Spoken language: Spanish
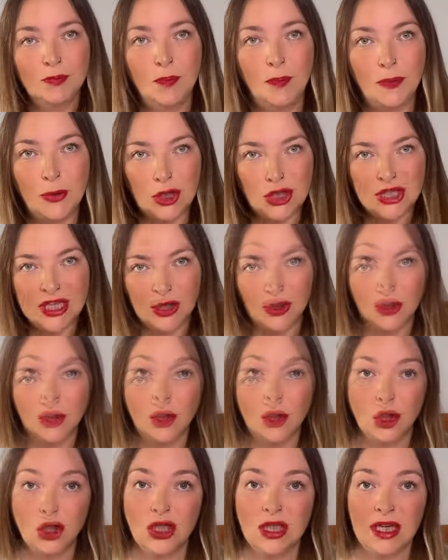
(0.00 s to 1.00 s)
Prosigo.
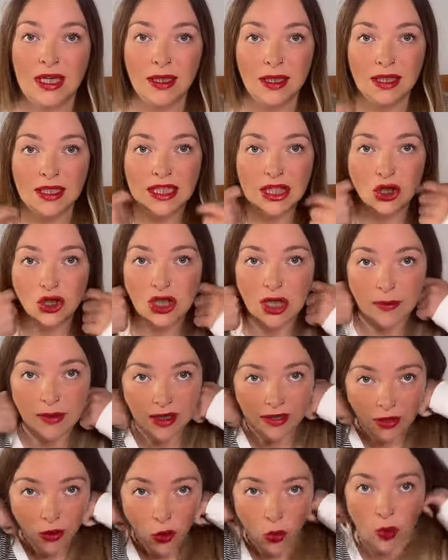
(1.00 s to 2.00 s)
No sé si os habréis
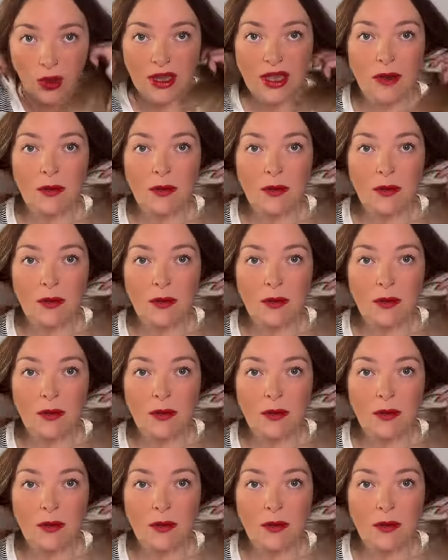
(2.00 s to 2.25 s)
dado cuenta,